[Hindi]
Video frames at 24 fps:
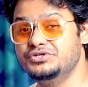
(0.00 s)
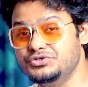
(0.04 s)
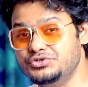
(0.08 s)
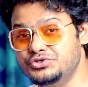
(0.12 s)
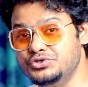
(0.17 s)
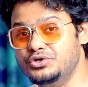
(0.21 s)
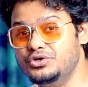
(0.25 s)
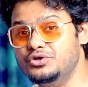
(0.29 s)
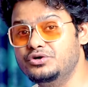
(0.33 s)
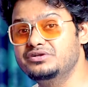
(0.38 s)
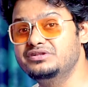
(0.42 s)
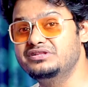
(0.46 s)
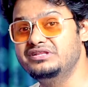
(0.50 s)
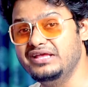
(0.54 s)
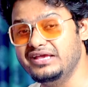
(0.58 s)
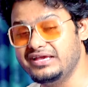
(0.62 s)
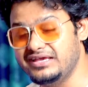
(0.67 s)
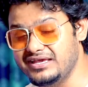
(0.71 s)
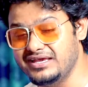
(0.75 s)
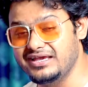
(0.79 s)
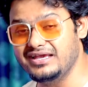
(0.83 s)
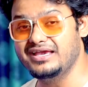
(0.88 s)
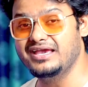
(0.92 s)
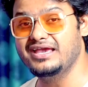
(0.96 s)
जो लोग
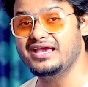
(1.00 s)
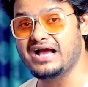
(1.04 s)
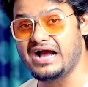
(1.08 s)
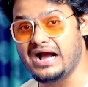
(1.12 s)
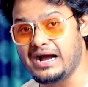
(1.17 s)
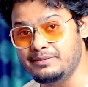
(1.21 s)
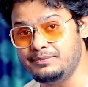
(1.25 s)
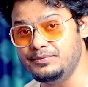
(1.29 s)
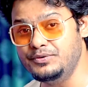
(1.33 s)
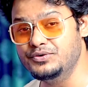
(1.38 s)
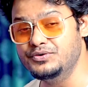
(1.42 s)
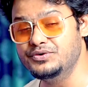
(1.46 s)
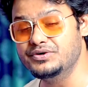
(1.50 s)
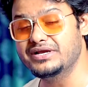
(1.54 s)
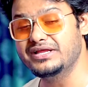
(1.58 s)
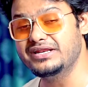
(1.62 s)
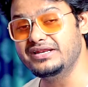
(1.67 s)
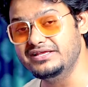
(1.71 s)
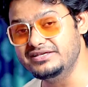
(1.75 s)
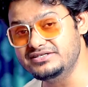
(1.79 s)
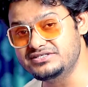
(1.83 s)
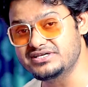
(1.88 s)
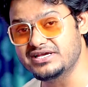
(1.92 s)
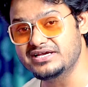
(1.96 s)
देखेंगे आप लोगों के
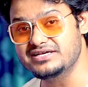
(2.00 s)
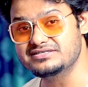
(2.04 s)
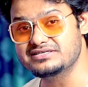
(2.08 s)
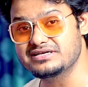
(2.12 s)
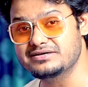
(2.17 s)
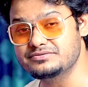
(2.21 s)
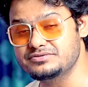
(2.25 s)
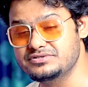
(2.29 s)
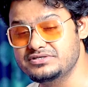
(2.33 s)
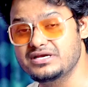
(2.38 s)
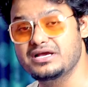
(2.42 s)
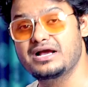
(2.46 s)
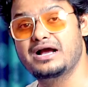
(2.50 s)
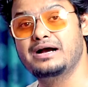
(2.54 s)
नीच के हिसाब से